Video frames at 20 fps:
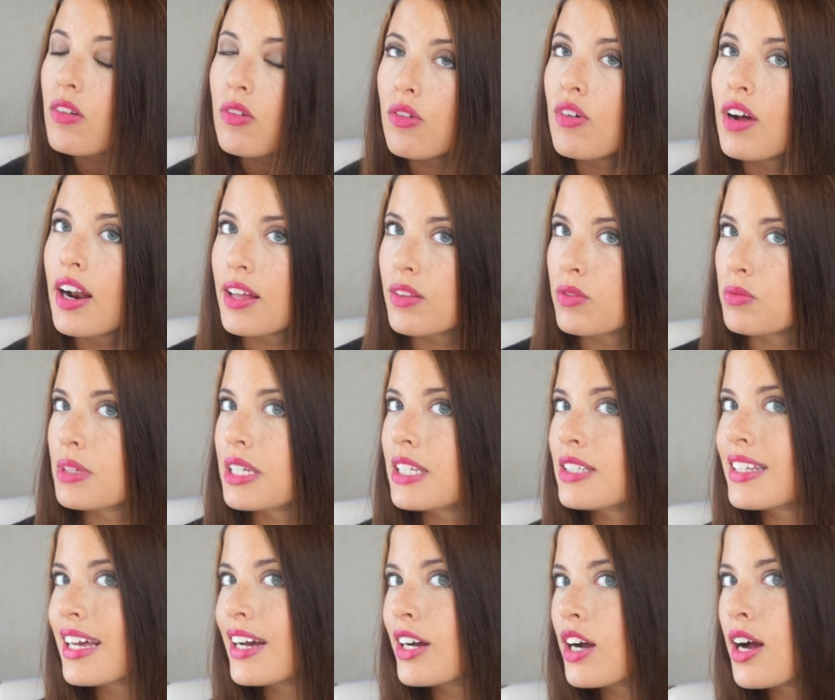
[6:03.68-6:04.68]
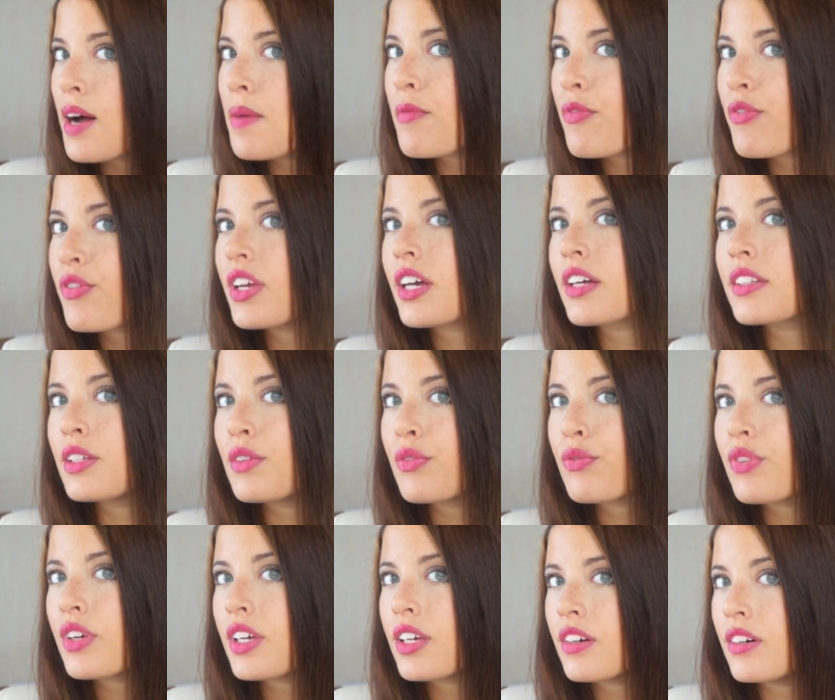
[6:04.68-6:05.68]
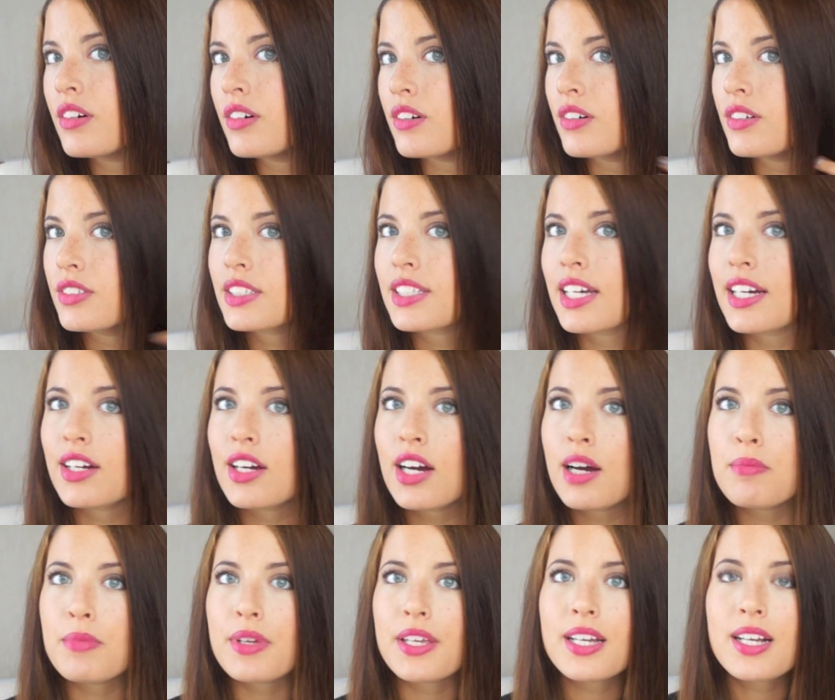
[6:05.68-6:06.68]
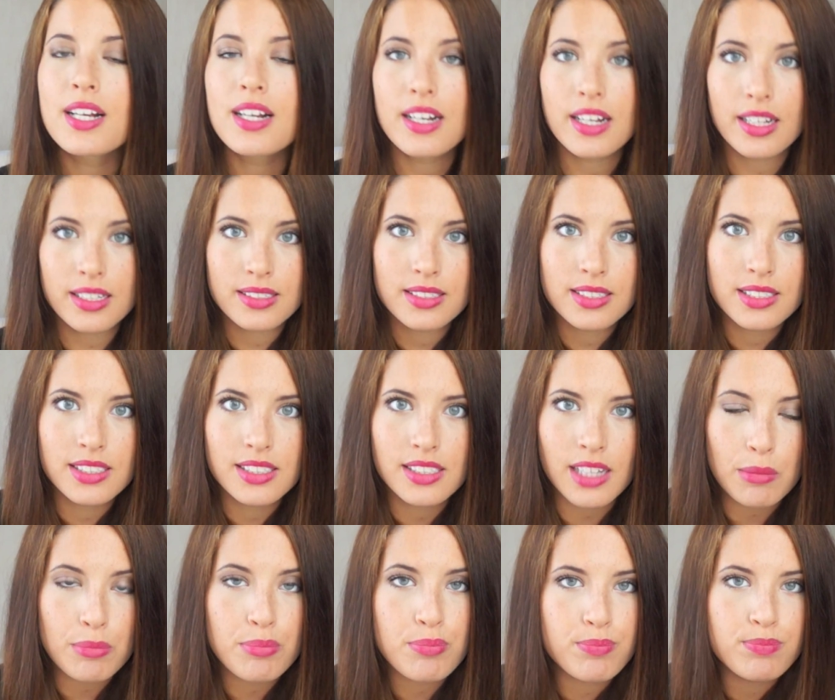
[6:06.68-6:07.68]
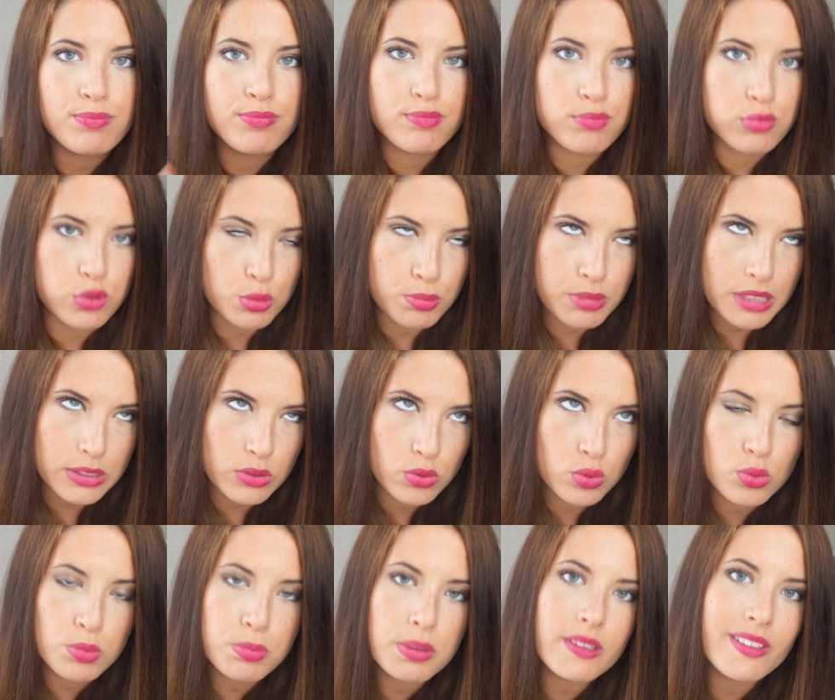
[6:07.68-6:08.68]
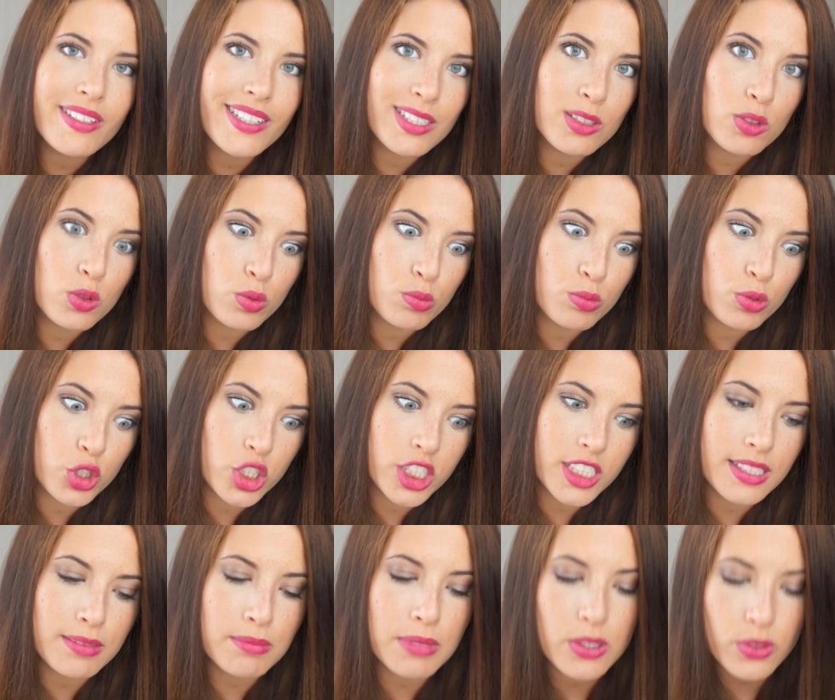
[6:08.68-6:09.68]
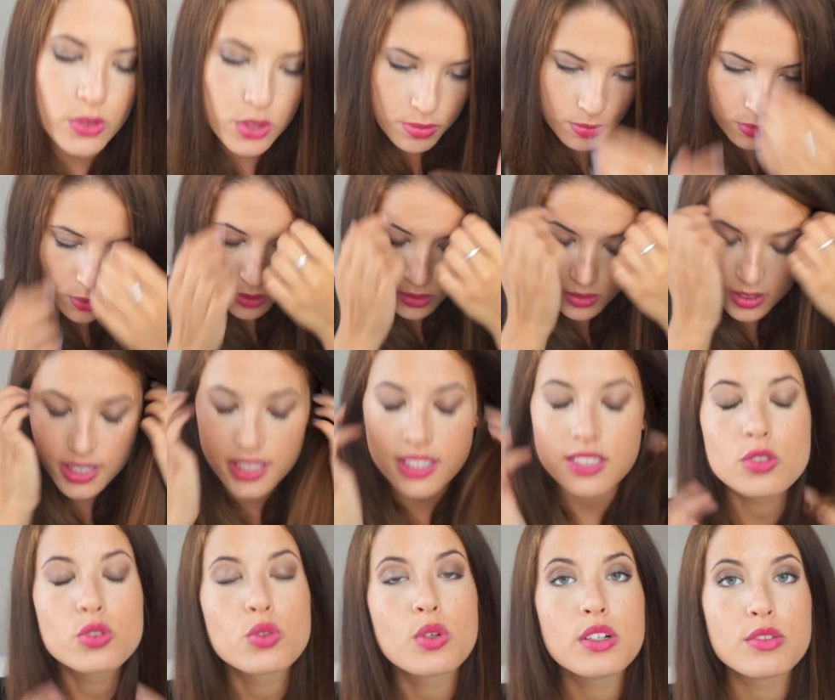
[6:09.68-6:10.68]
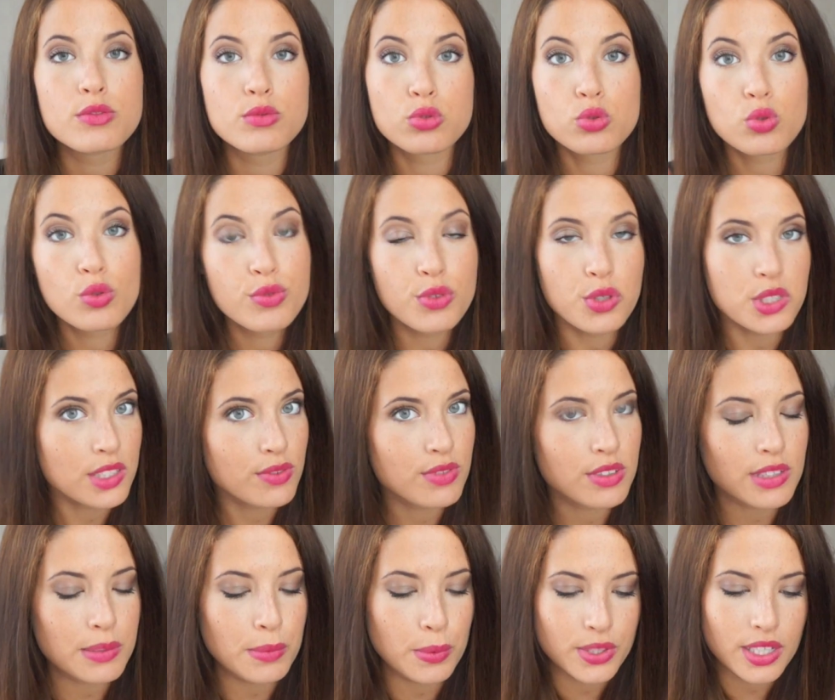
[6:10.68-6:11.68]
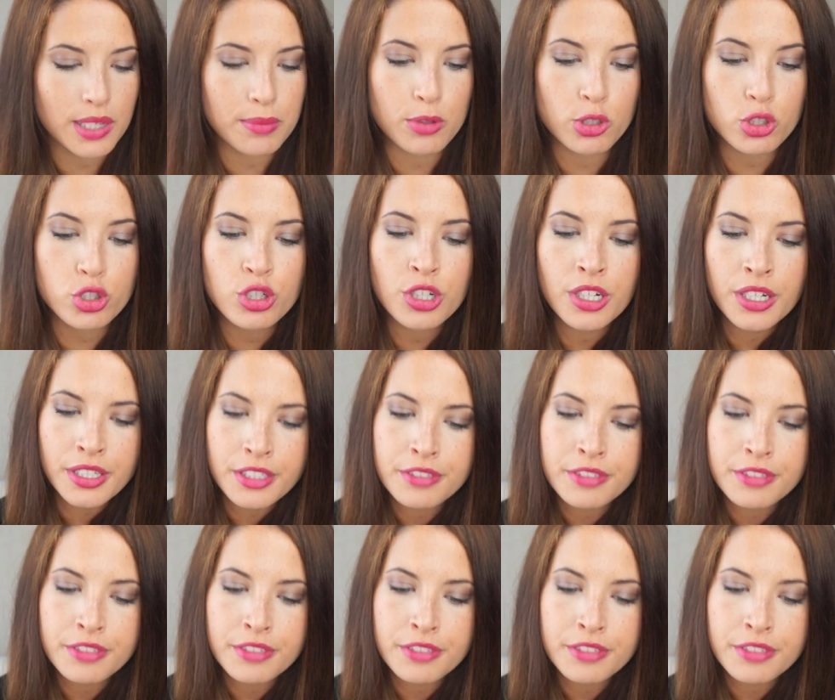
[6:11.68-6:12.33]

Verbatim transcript: Voilà, mais ça a quand même fait un effet, ça a quand même éclairci un peu de partout, pas très homogène malheureusement, hein, les endroits où je trouve que ça fait vraiment très moche.